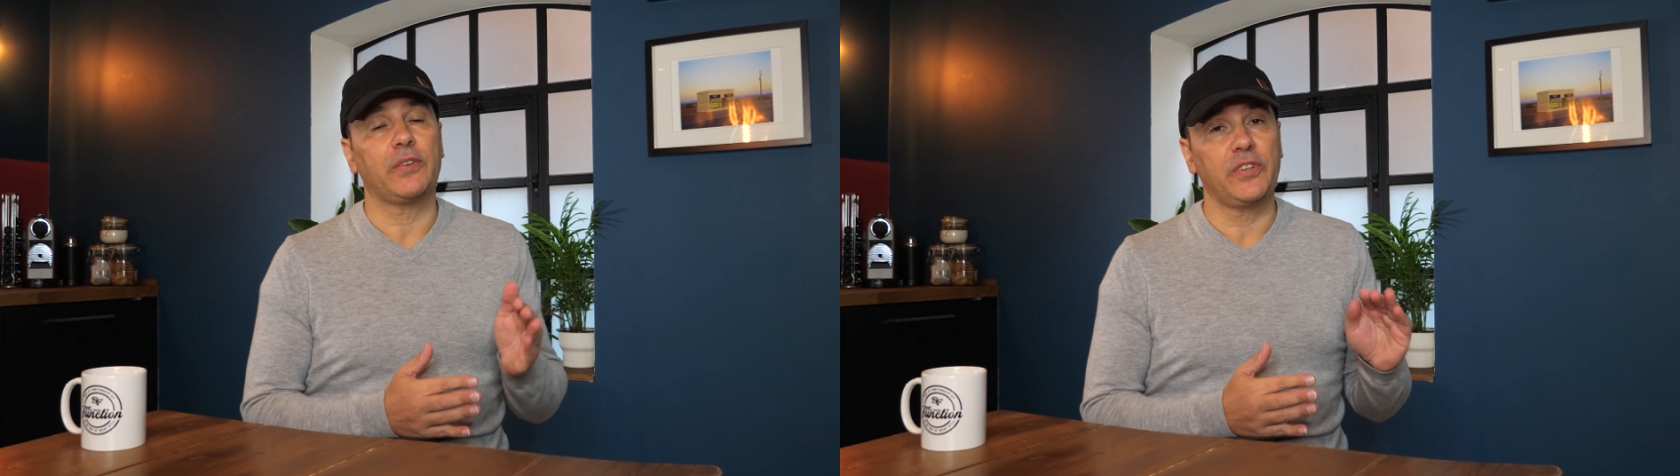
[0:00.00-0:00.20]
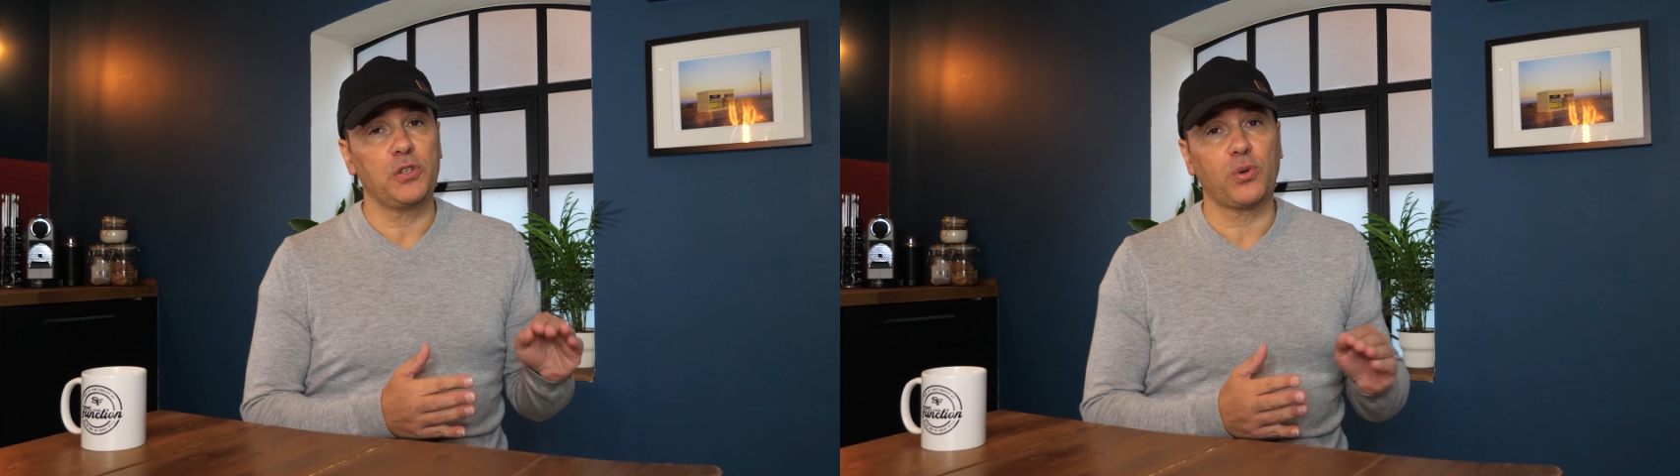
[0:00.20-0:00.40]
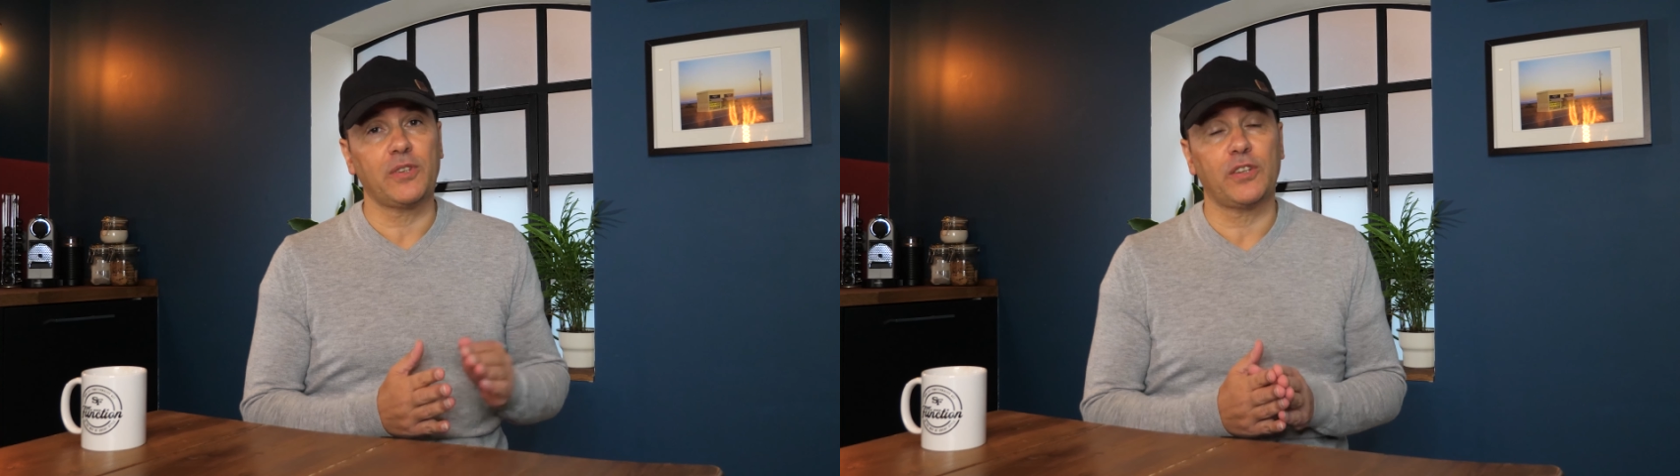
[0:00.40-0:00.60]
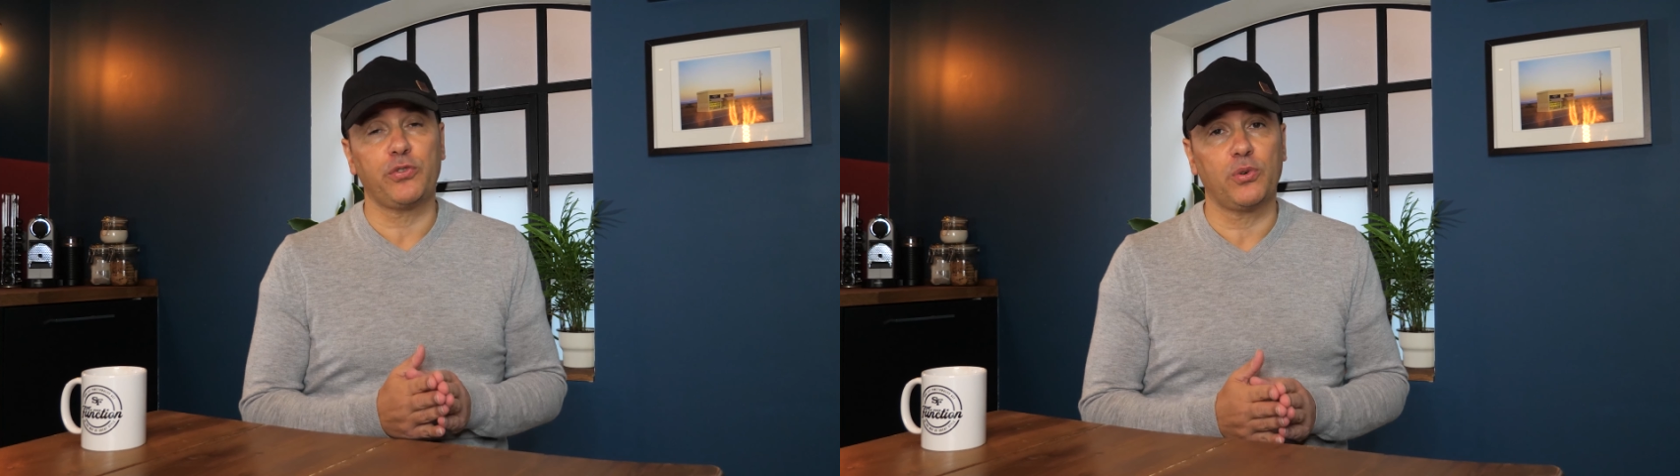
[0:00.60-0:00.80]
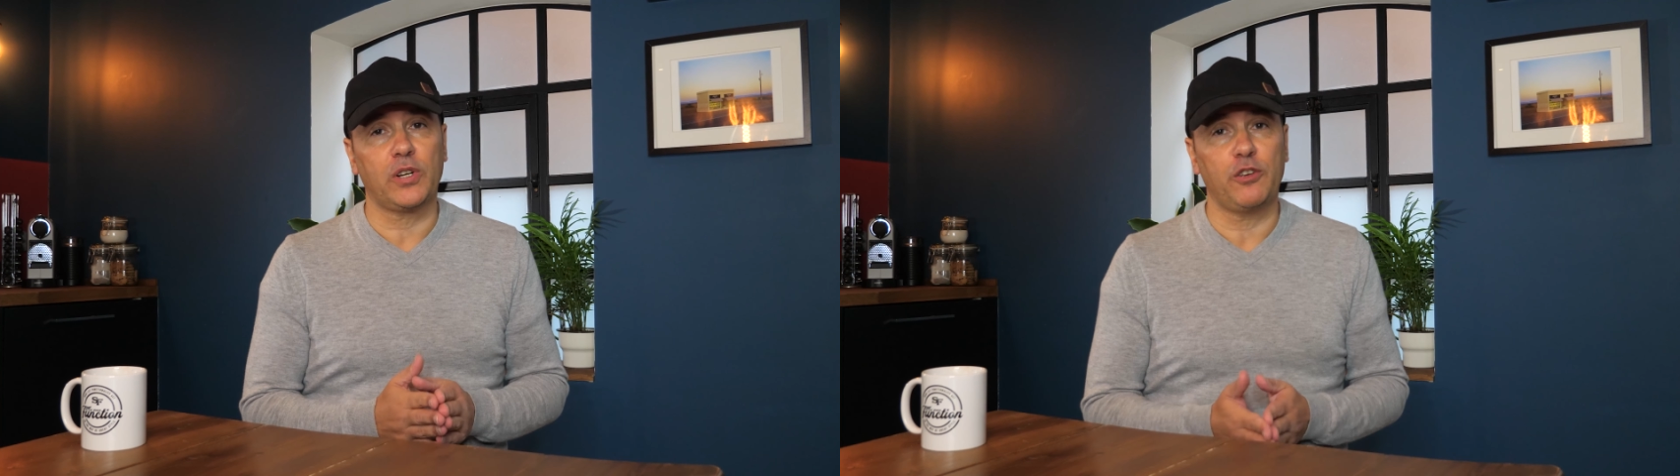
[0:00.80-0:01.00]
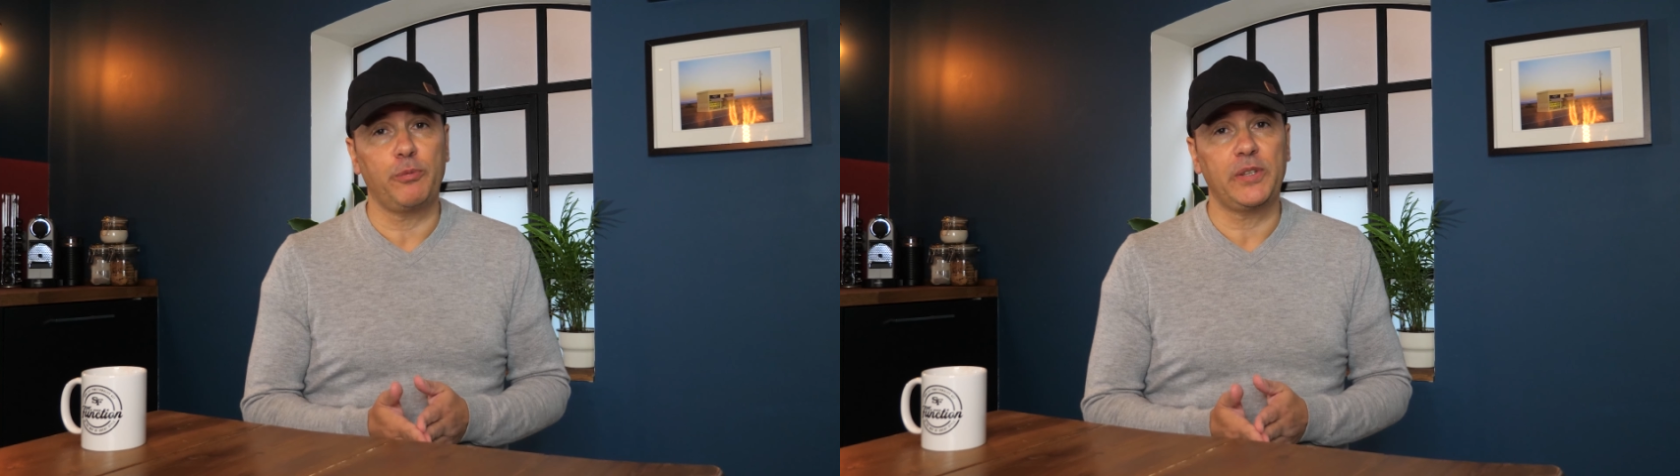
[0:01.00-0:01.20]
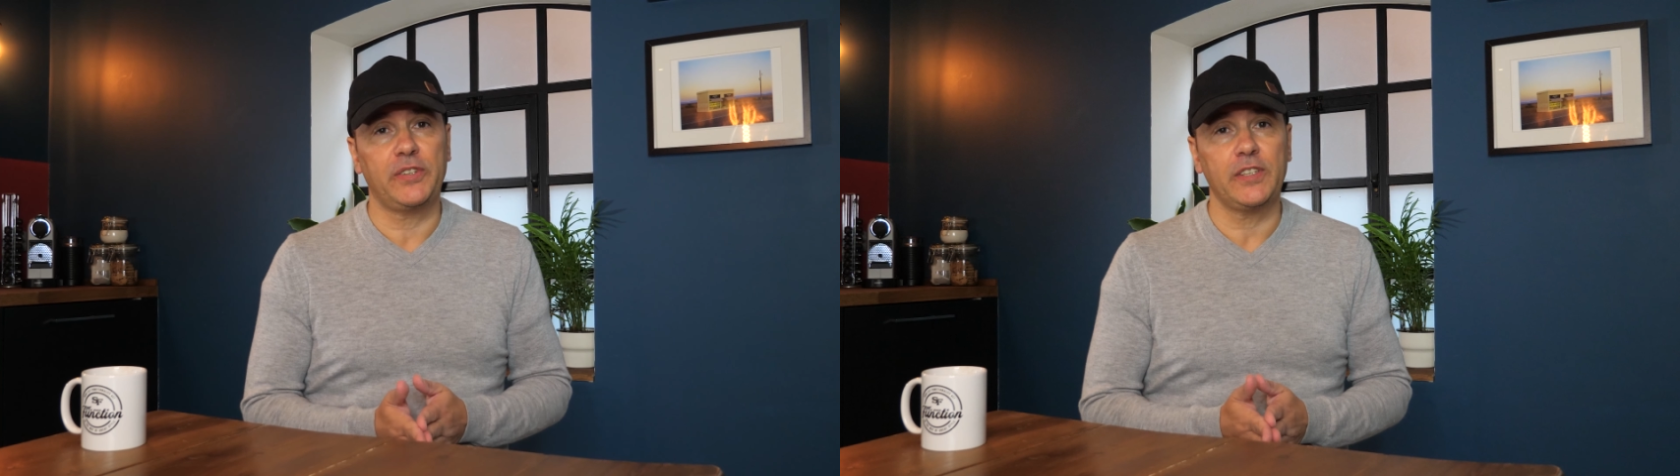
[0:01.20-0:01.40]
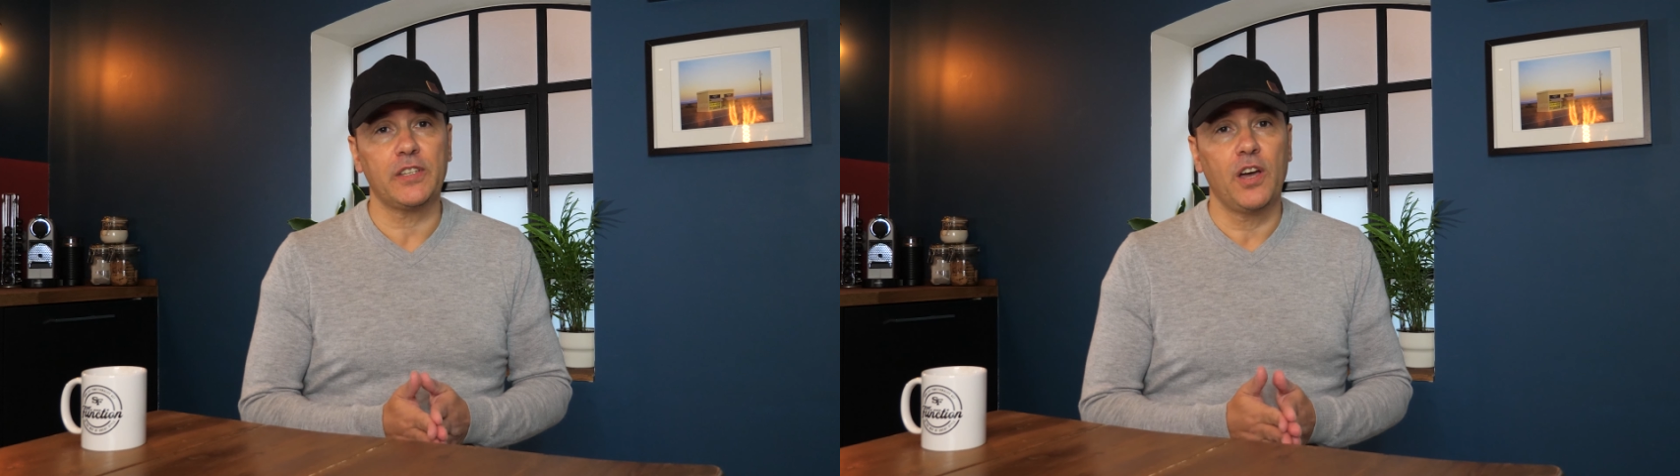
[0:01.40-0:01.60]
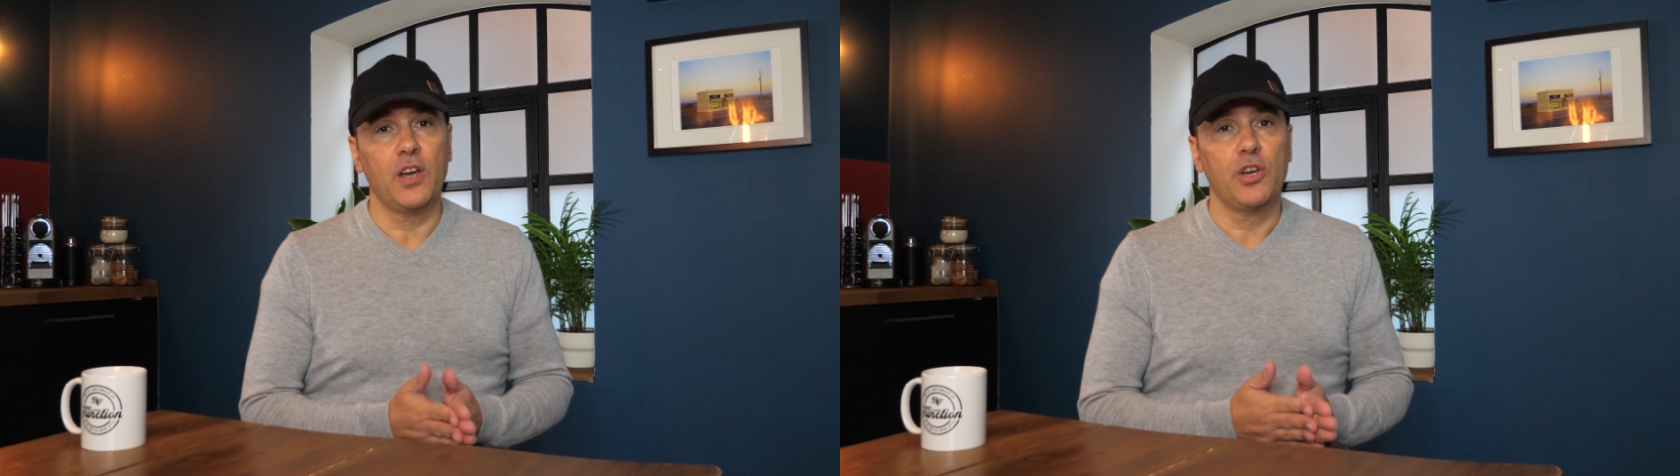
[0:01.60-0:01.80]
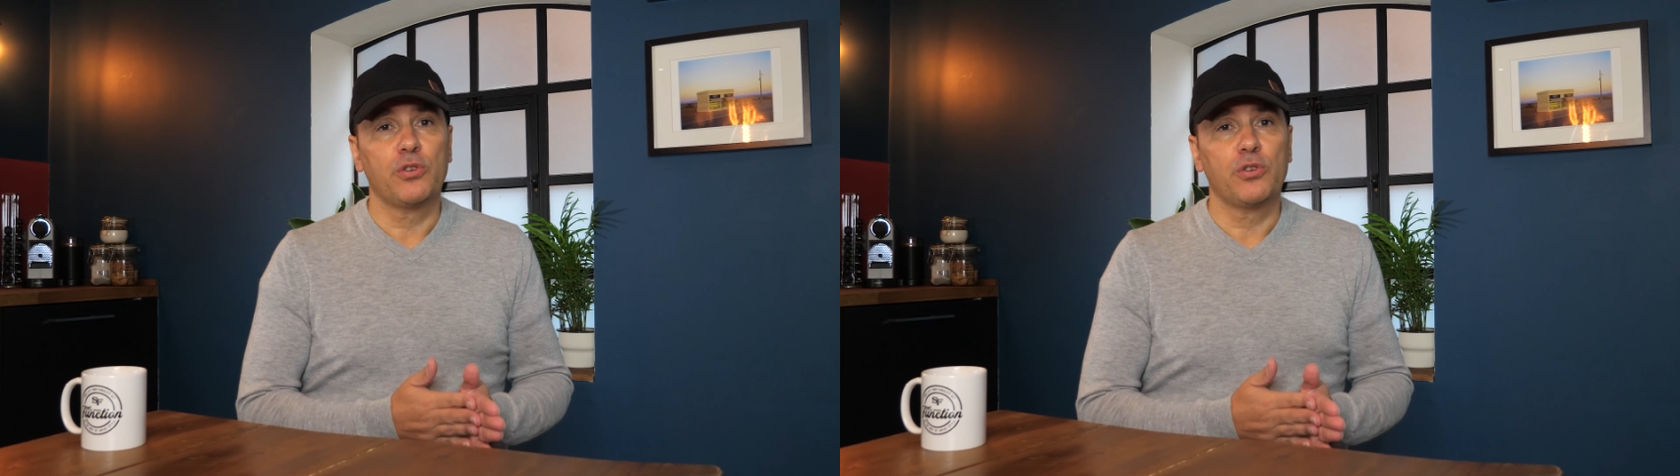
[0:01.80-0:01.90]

sécurisation live betting,